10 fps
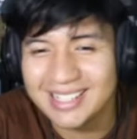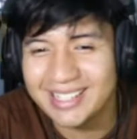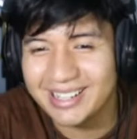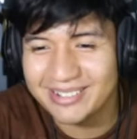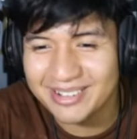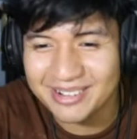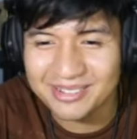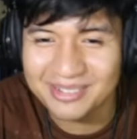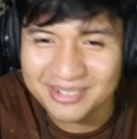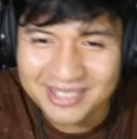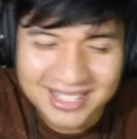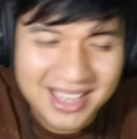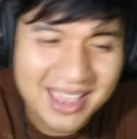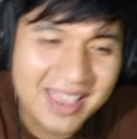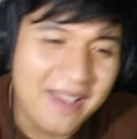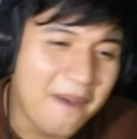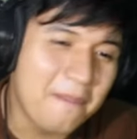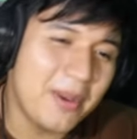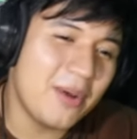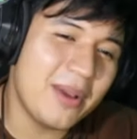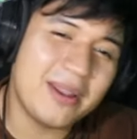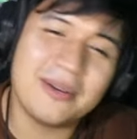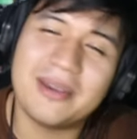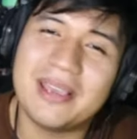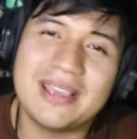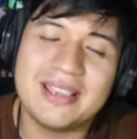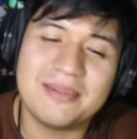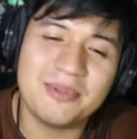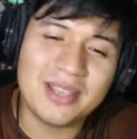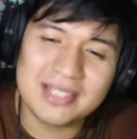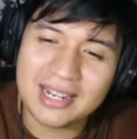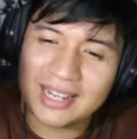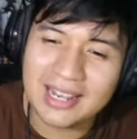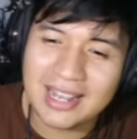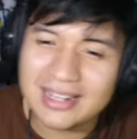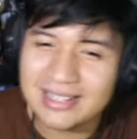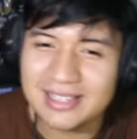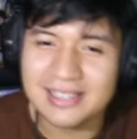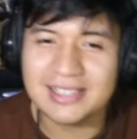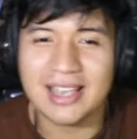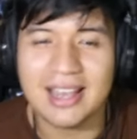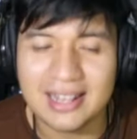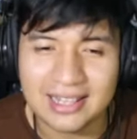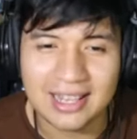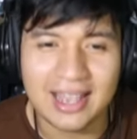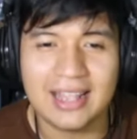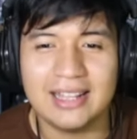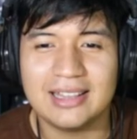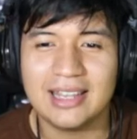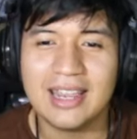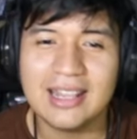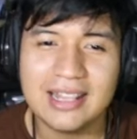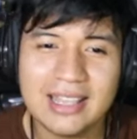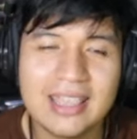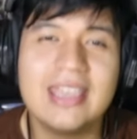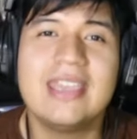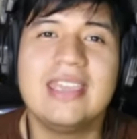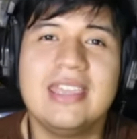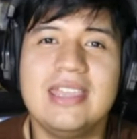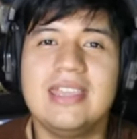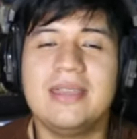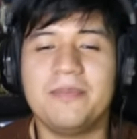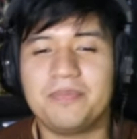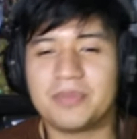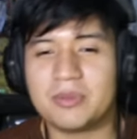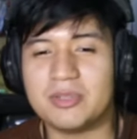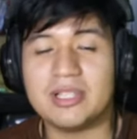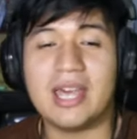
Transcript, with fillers: tiene que robar un autobús. Pero bueno, eh, voy a hacerle análisis al, al tráiler y pues